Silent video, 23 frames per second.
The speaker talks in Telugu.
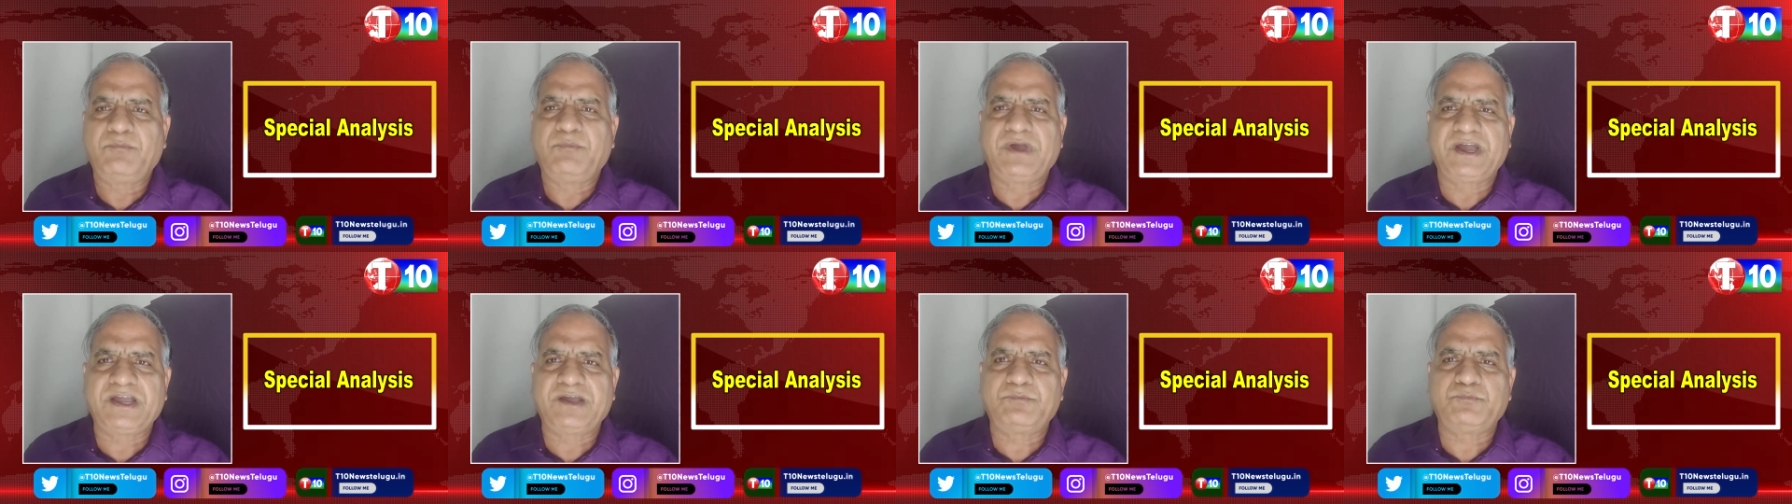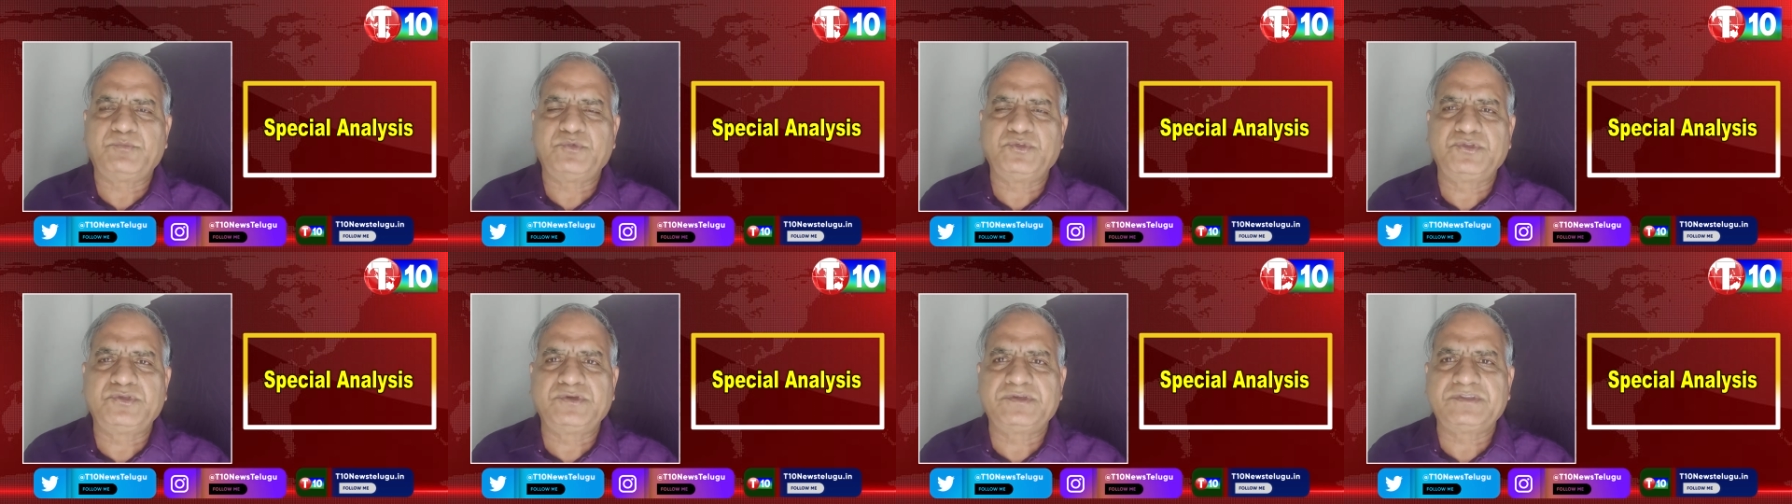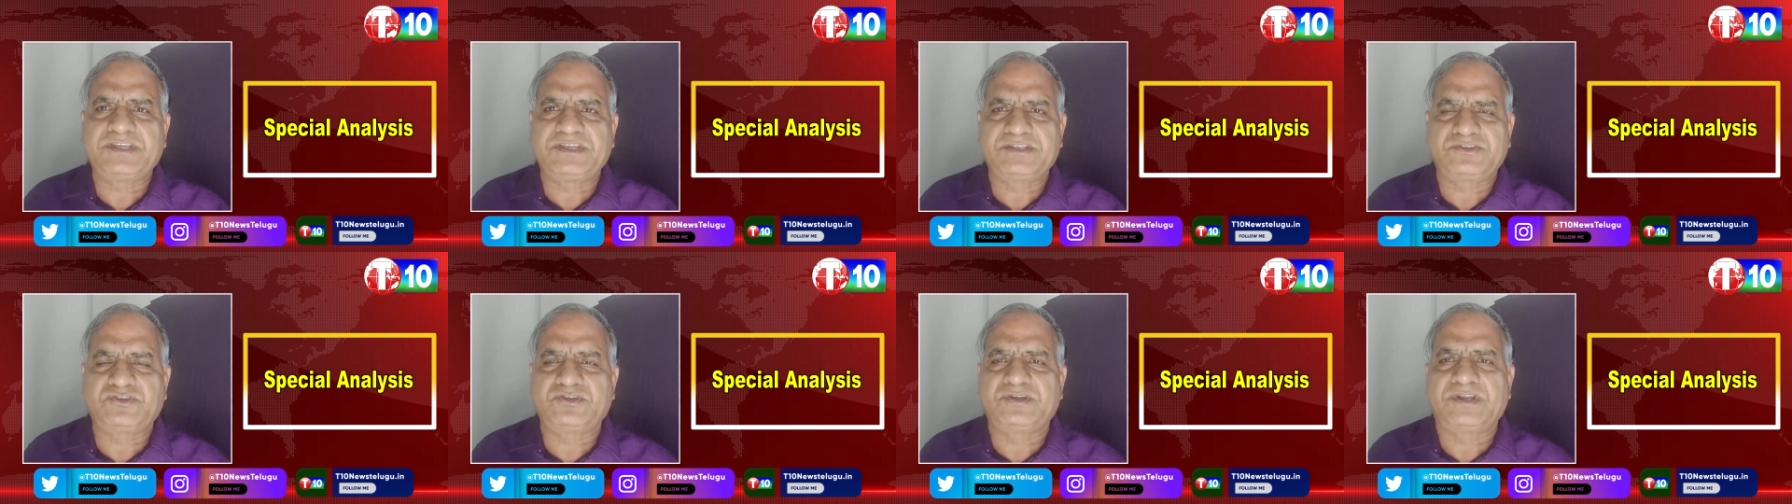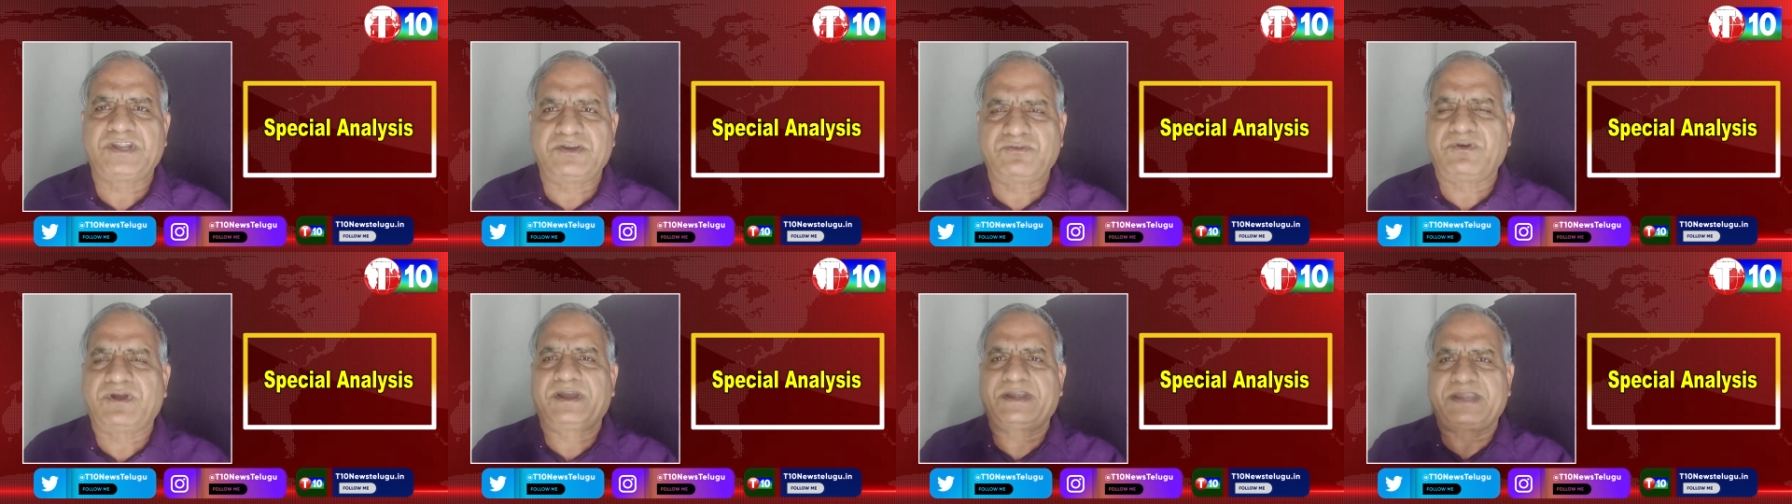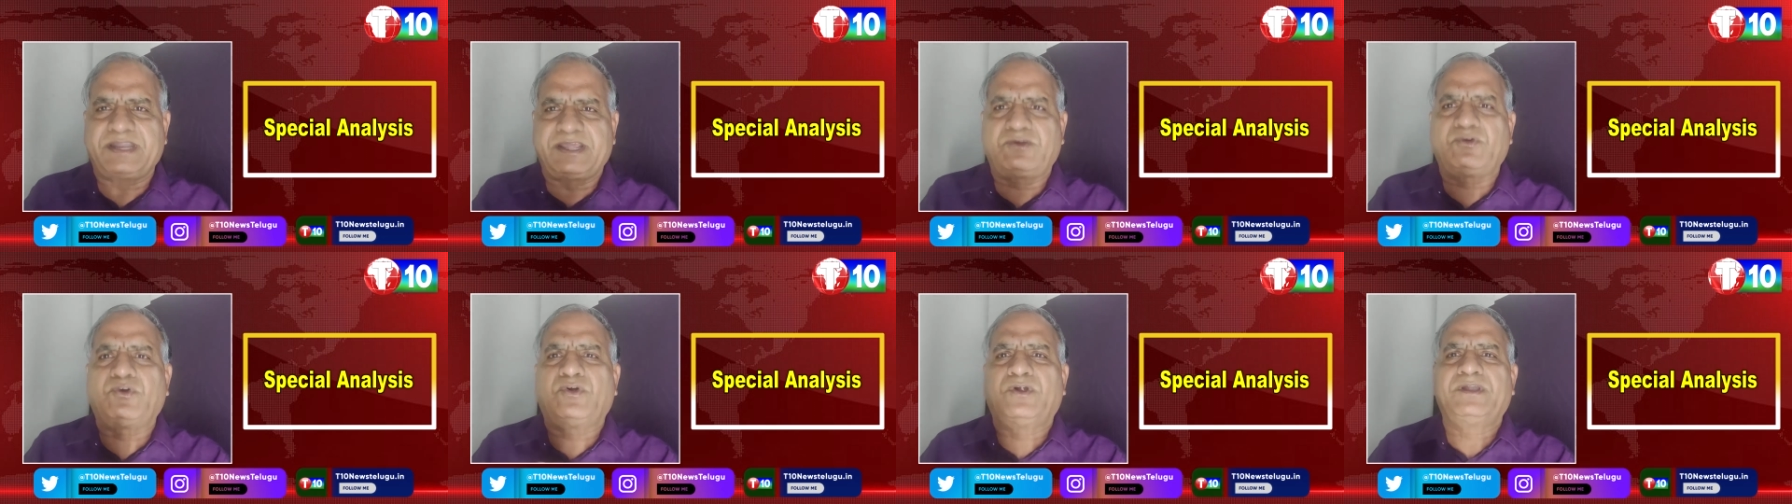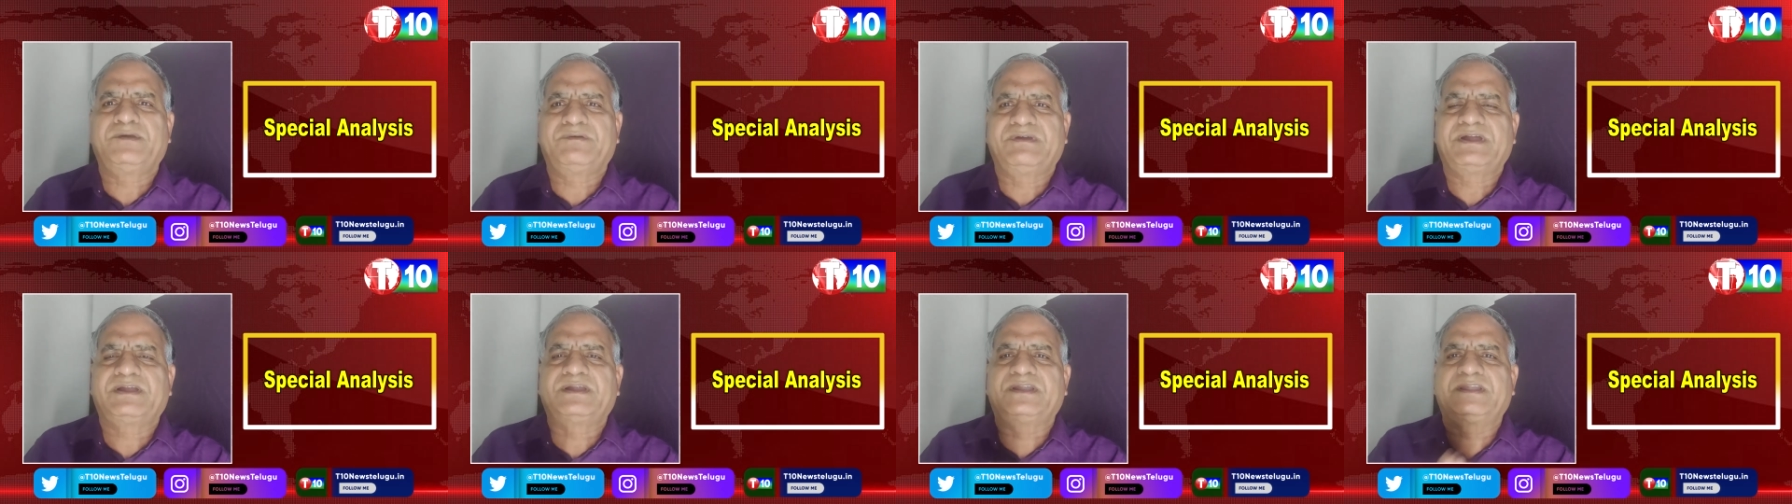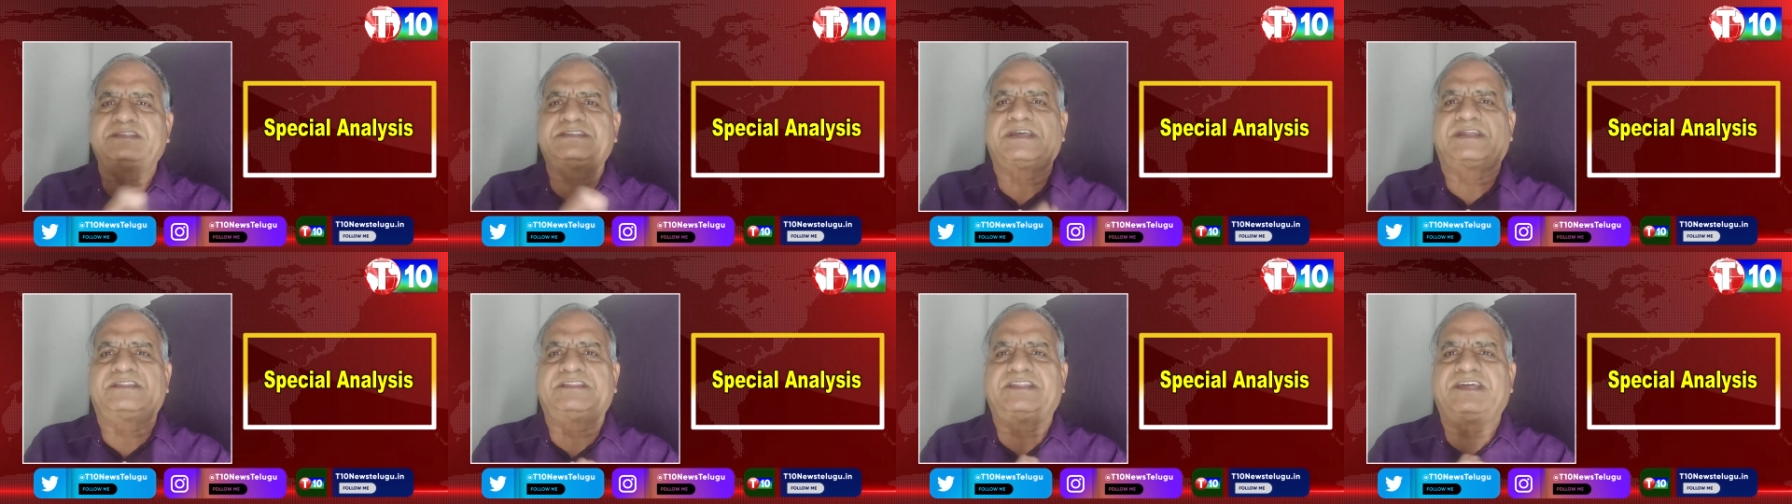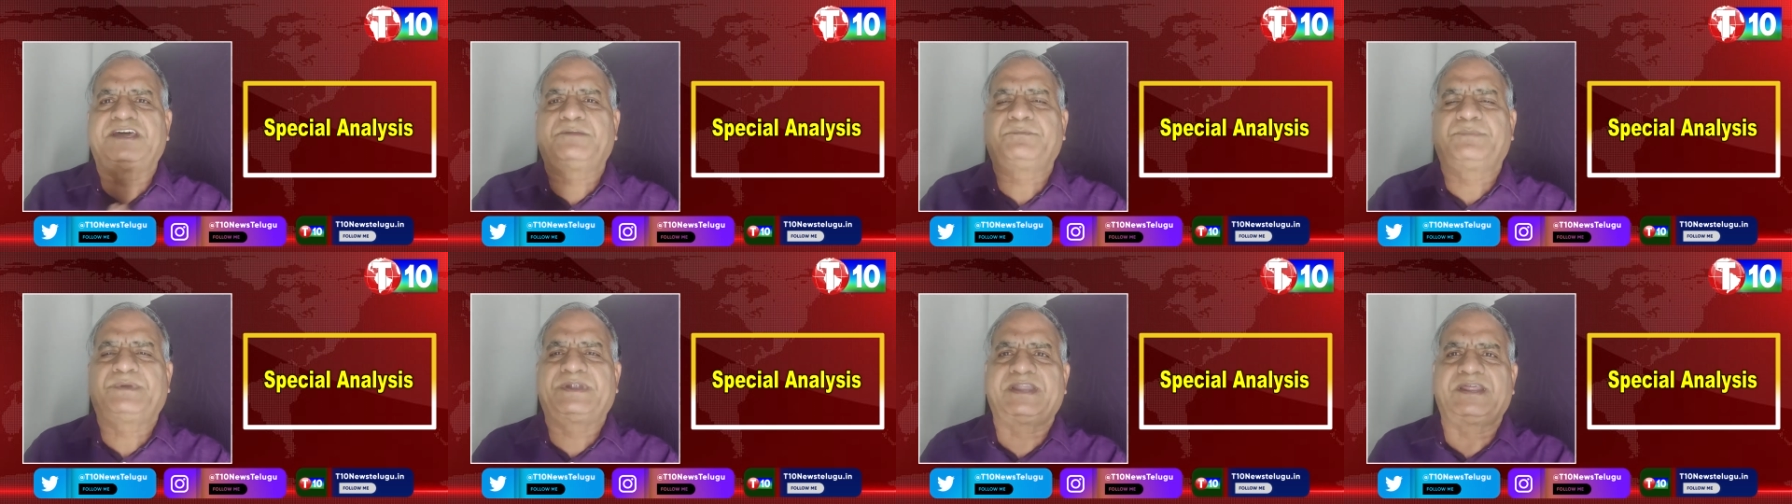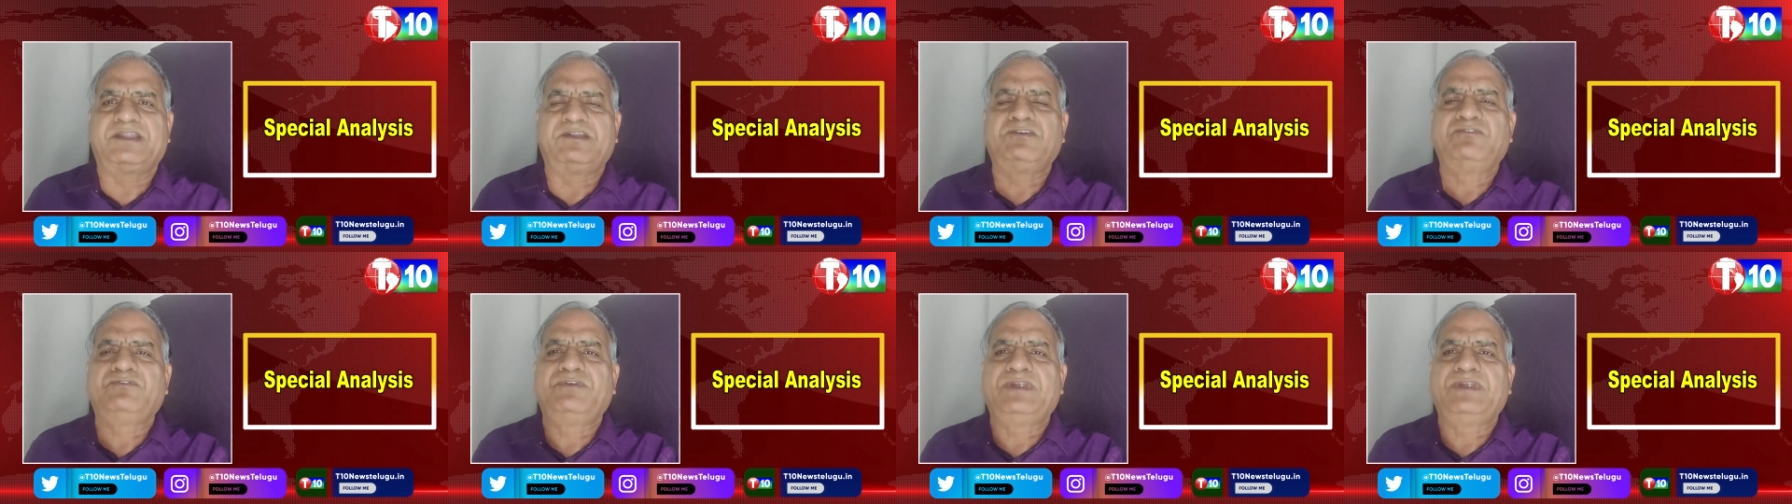బాగా ముందుకు తెస్తున్నారు ఒకటే కోణం అక్కడ సర్దార్ పటేల్